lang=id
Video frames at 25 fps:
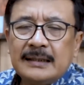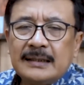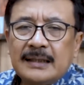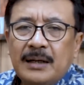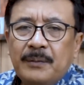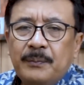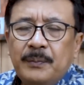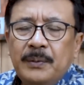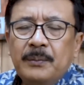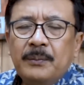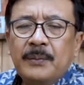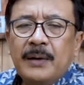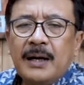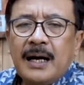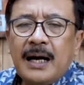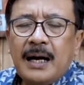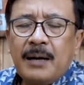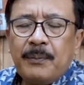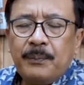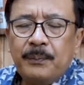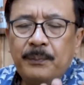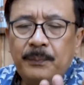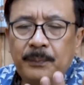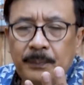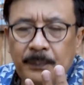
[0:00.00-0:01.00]
Tapi
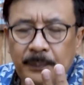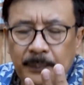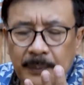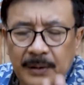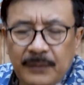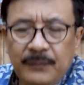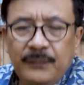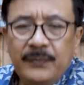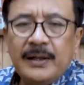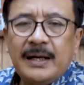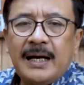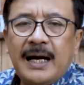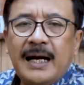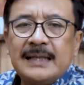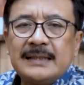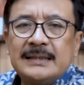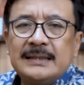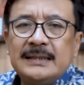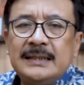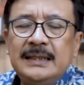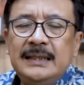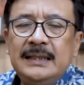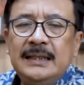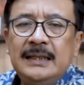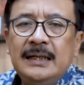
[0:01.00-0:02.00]

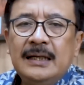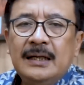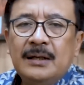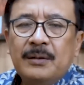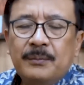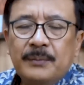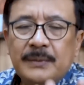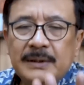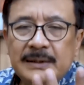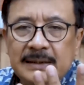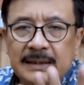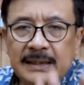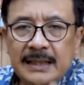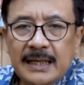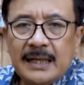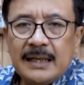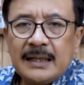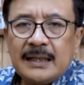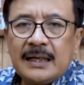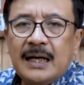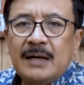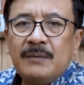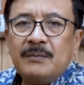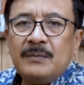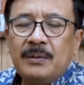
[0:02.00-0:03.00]
mengamplifikasi,
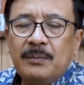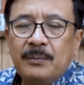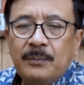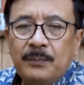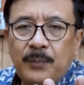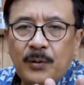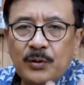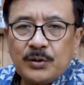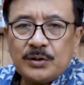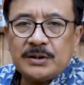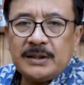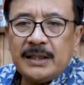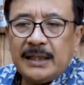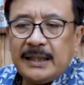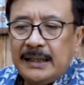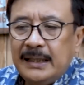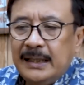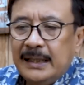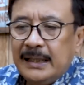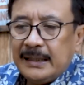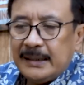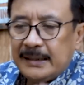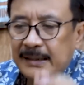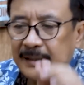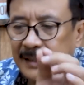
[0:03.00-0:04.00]
menyiarkan, memposting
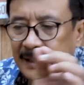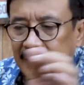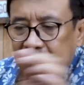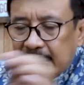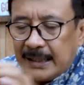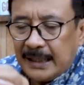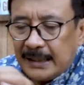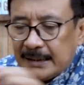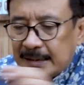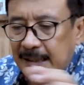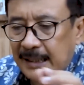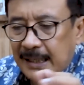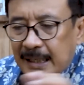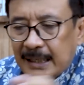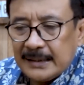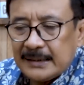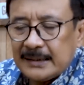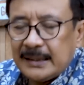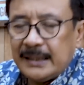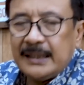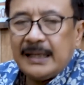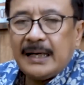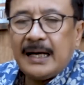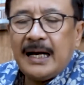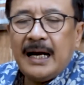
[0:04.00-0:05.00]
dengan
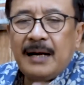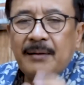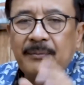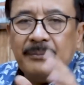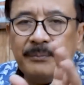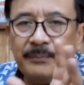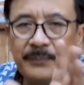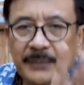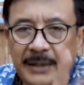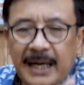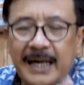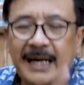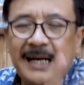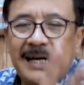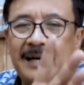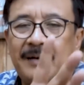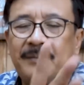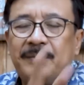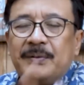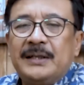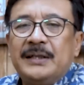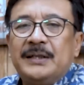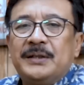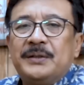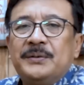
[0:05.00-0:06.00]
kata-kata yang ambiar
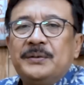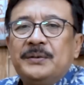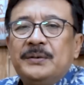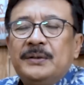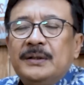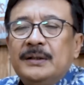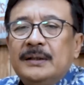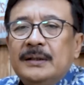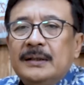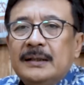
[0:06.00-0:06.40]
begitu.